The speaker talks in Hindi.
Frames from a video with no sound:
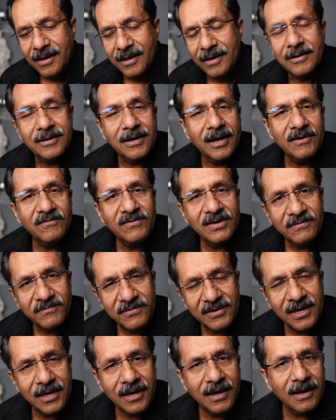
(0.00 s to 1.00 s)
इनका आईवीएफ
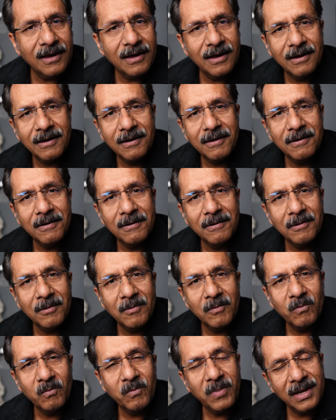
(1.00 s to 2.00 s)
किया
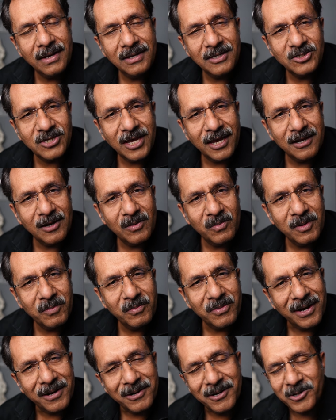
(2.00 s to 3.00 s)
पहली साइकिल में
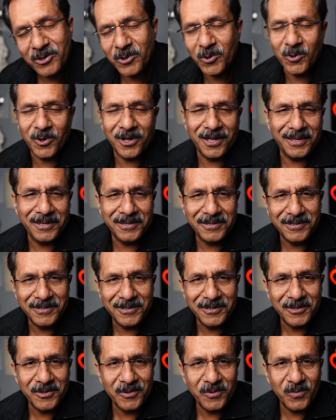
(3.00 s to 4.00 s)
प्रेग्नेंट हो गई
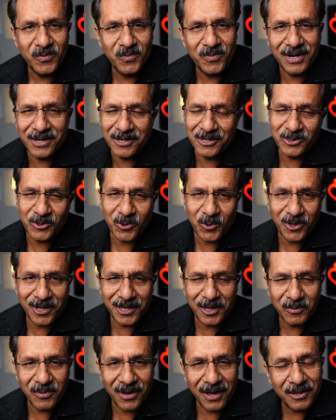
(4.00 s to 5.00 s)
प्रेग्नेंट होने
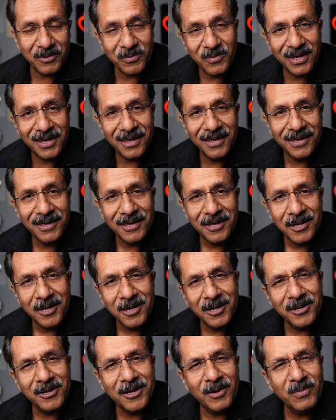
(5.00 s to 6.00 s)
के बाद में
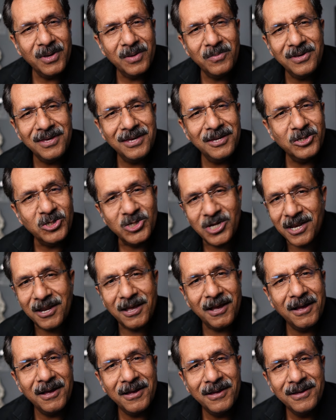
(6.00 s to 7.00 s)
इनका बेबी ये
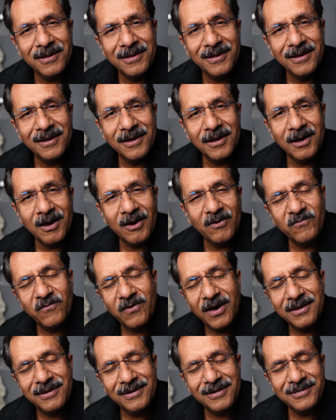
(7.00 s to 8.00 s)
चला अब
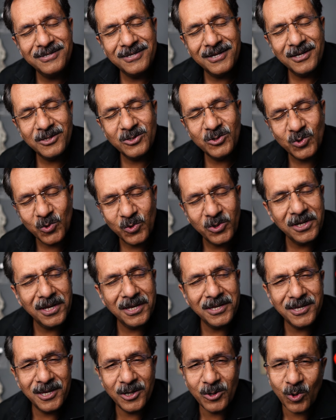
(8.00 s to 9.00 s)
फाइनली ज़रा सुनिए
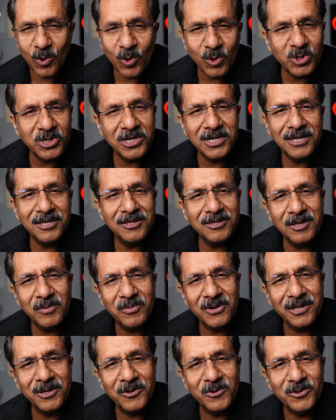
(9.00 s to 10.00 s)
ये खुशी कितनी
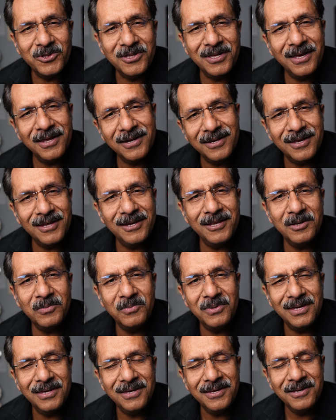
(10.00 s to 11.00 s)
बड़ी होती है इनके लिए
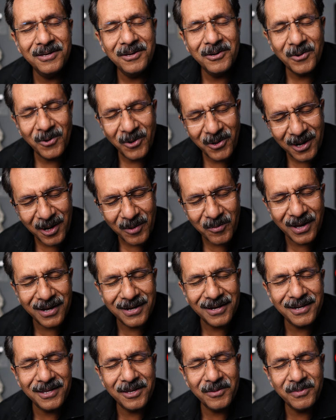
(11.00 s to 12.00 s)
भी और
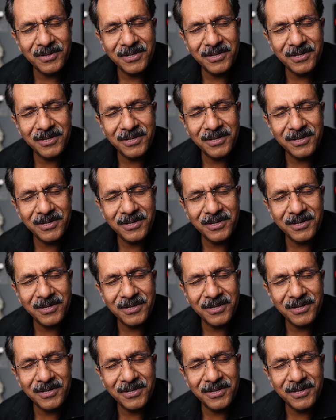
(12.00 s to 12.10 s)
हमारे लिए